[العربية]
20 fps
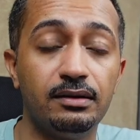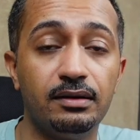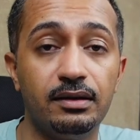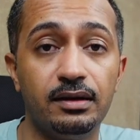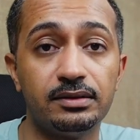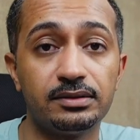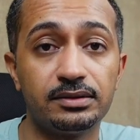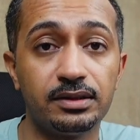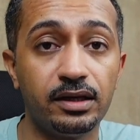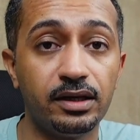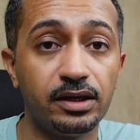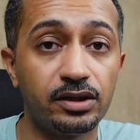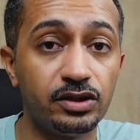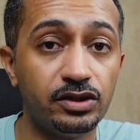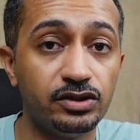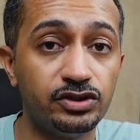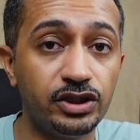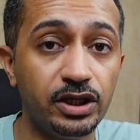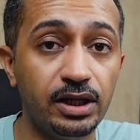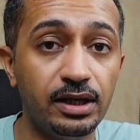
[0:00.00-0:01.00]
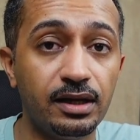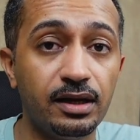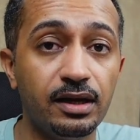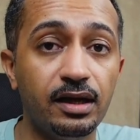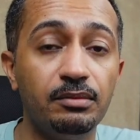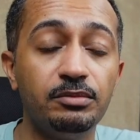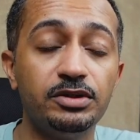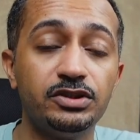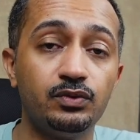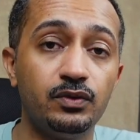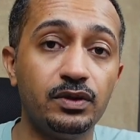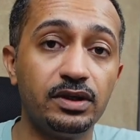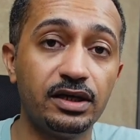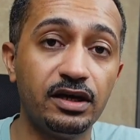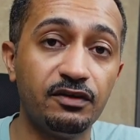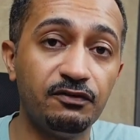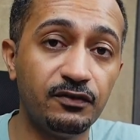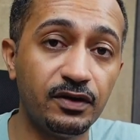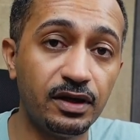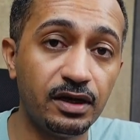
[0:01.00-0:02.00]
عن طريق الجيل الخامس
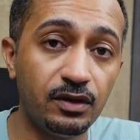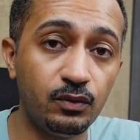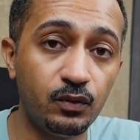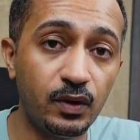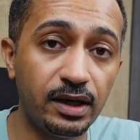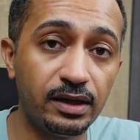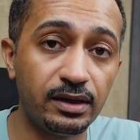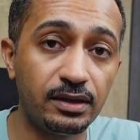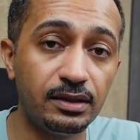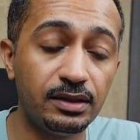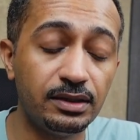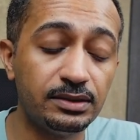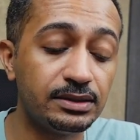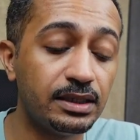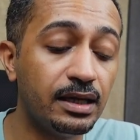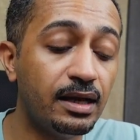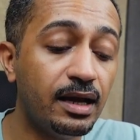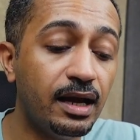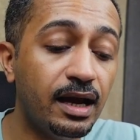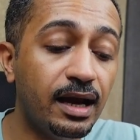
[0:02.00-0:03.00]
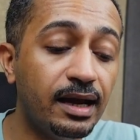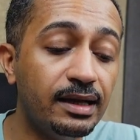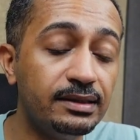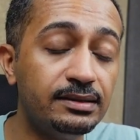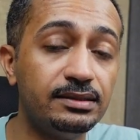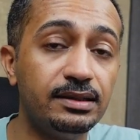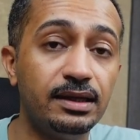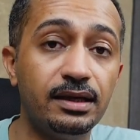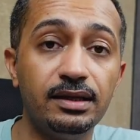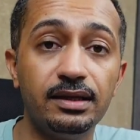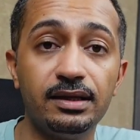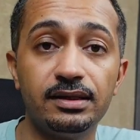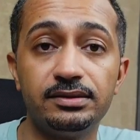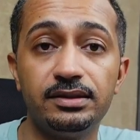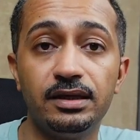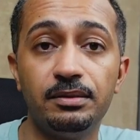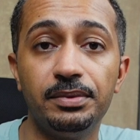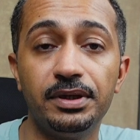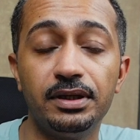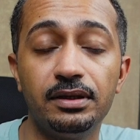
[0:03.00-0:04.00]
ونقفل الوايرلس حتى
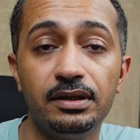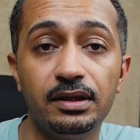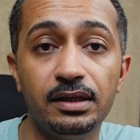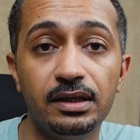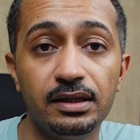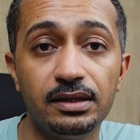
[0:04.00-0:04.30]
نختبر